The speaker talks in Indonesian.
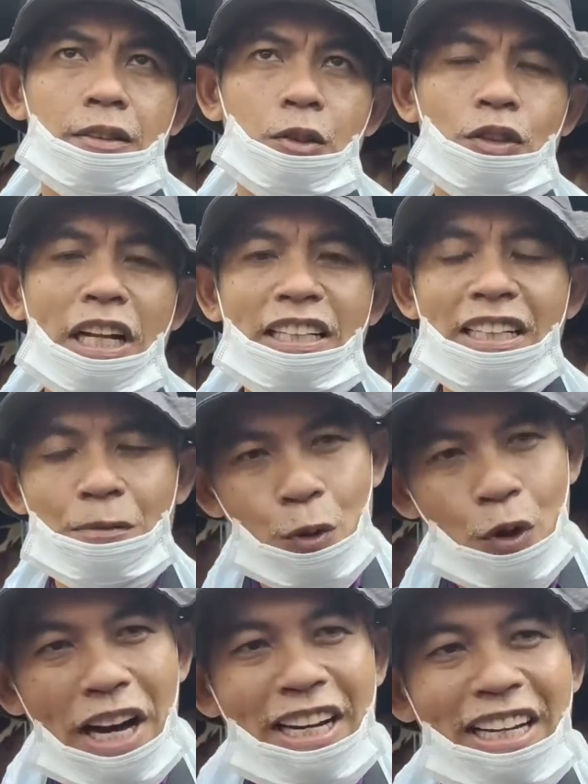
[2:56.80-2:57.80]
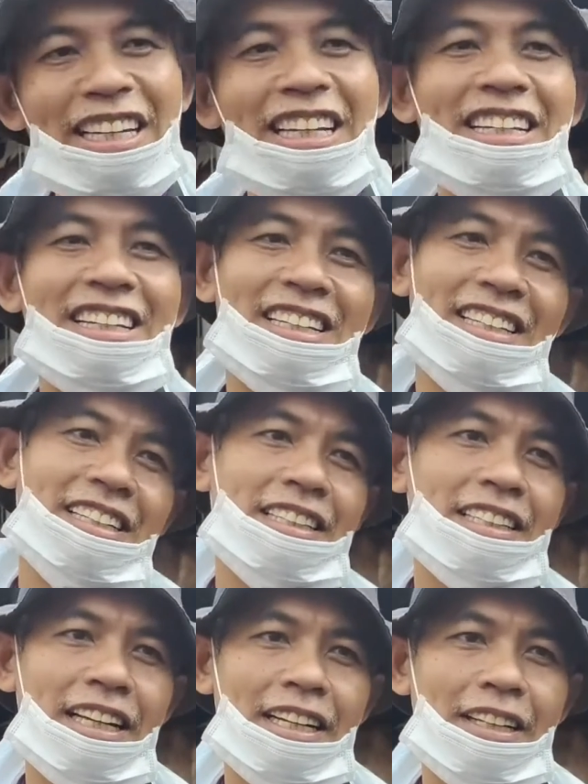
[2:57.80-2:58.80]
Totalnya 10 hari ini
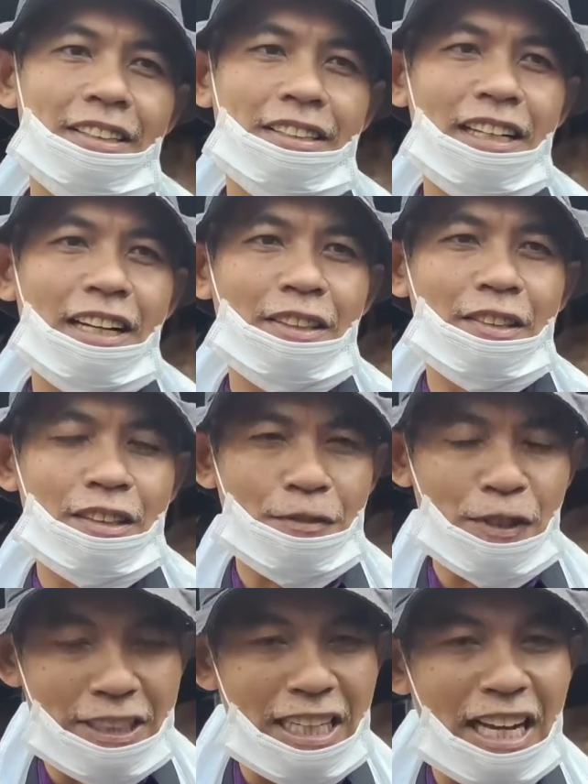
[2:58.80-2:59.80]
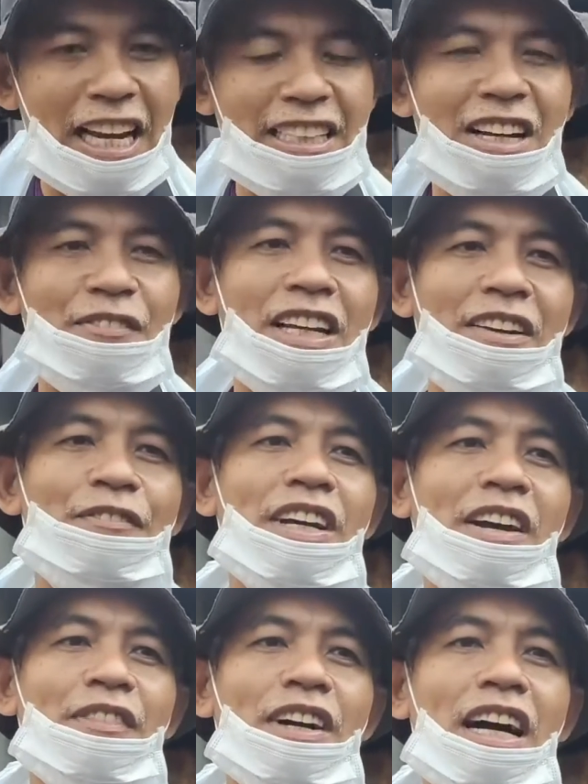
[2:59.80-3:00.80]
ya, yang gejalanya mirip
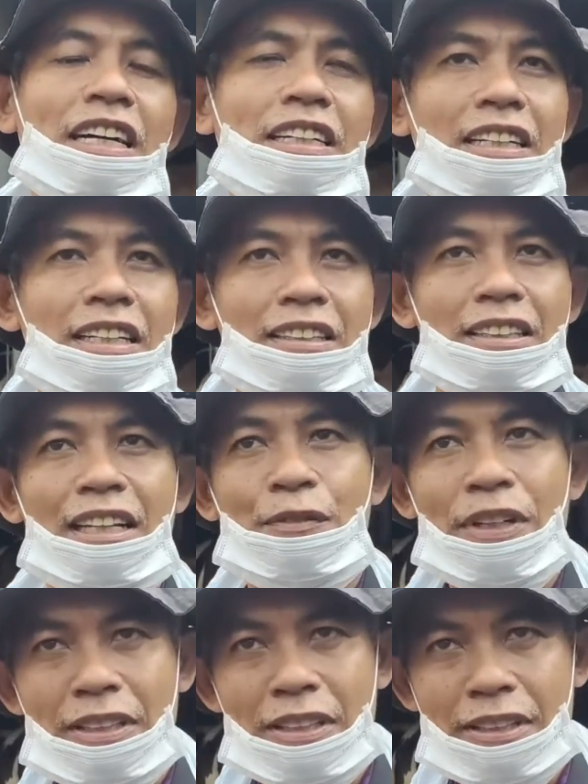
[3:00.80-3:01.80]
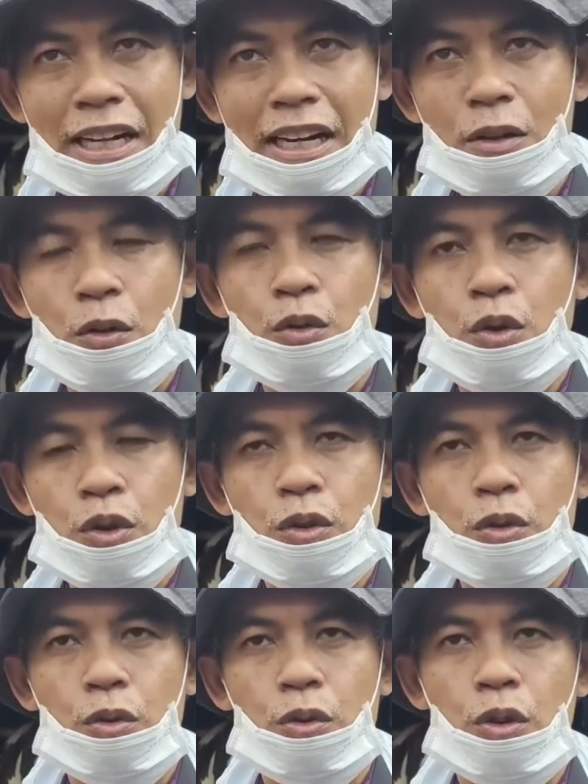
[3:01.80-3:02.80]
PMK. Tetapi secara khusus
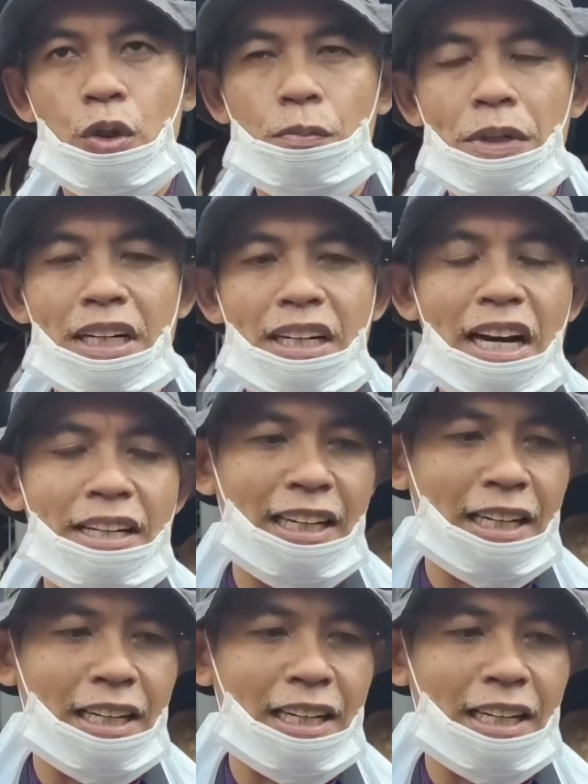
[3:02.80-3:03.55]
untuk penegakan